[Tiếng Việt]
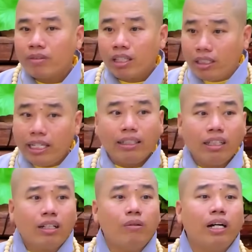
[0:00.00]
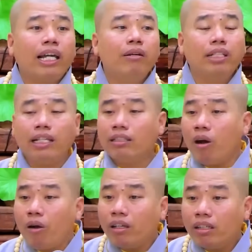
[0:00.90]
Thì giải thích câu Phật hiệu vậy
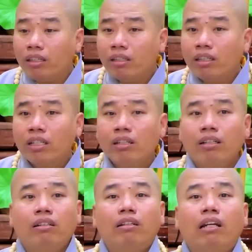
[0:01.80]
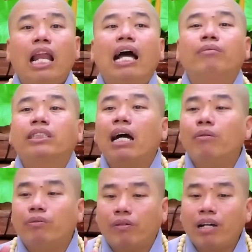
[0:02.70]
thôi. Làm sao
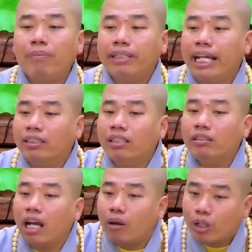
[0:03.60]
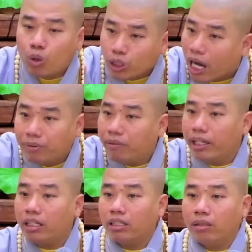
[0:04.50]
mà Phật Pháp mà giải thích vào cái cuộc đời quý
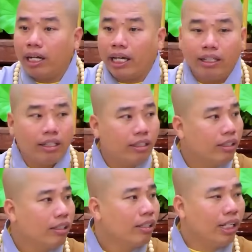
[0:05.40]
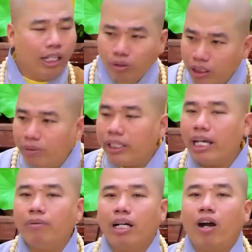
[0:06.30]
vị á, nó mới hay. Nếu như bây
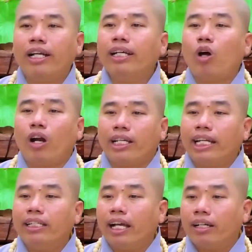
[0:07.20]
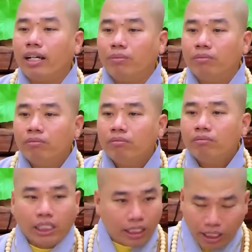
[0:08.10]
giờ mà ngồi đây toàn là danh nhân không
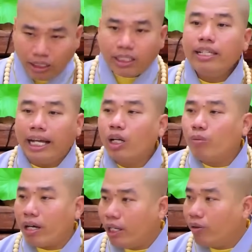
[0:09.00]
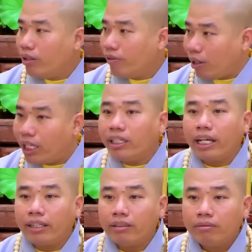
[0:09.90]
thì Nhuận Đức sẽ giảng câu Phật hiệu này vào danh nhân.